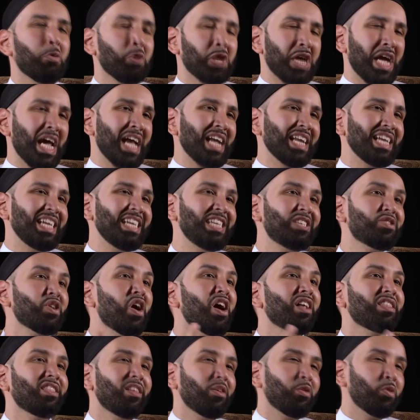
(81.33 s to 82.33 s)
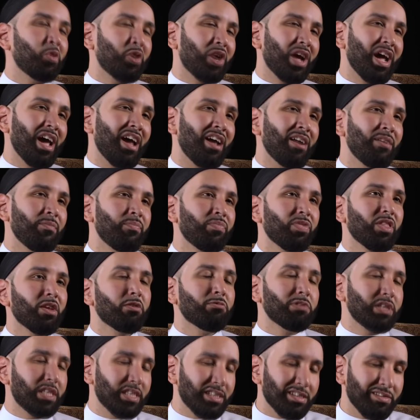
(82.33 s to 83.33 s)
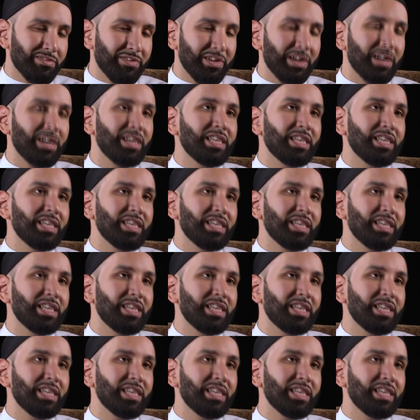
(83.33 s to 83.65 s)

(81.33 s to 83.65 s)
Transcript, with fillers: Аллах сказал, Он обучил Корану.